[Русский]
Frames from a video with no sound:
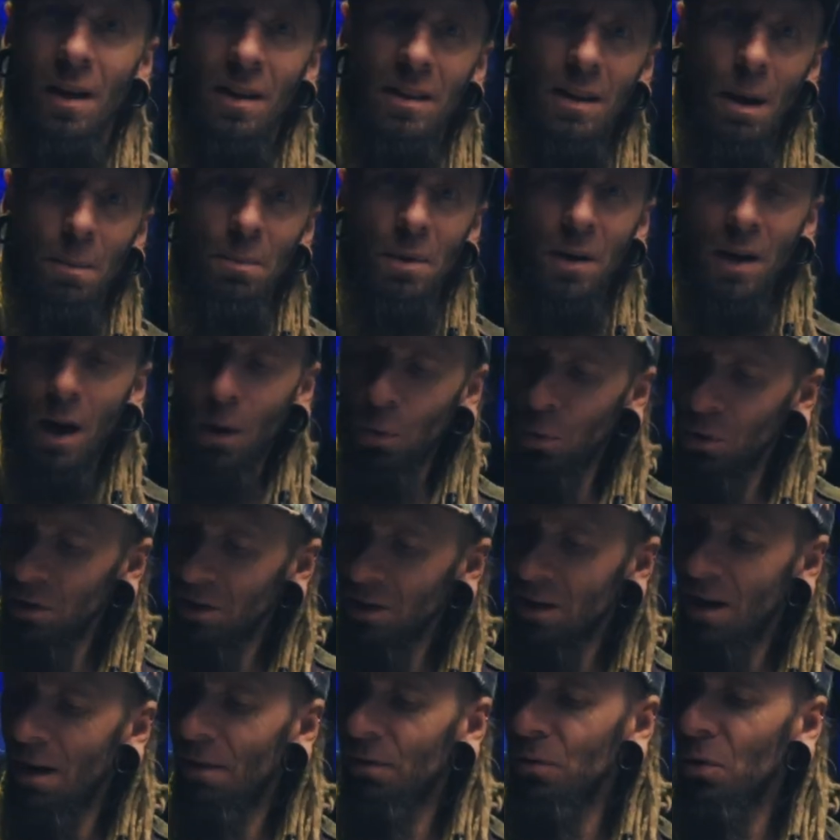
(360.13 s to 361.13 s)
там на
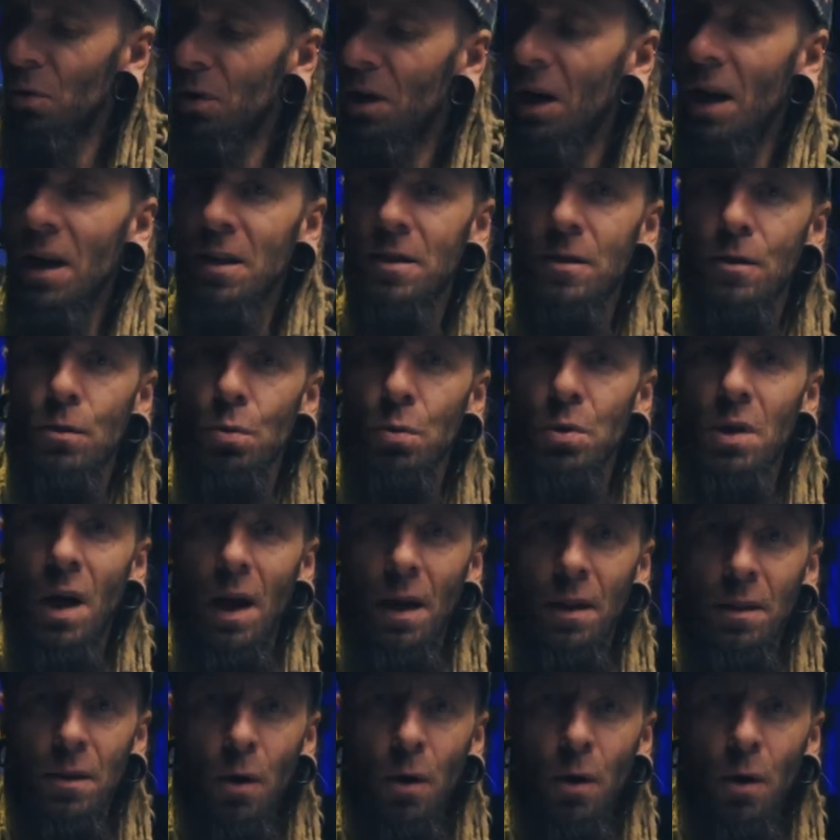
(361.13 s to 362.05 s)
какое-то говно клеится сюда,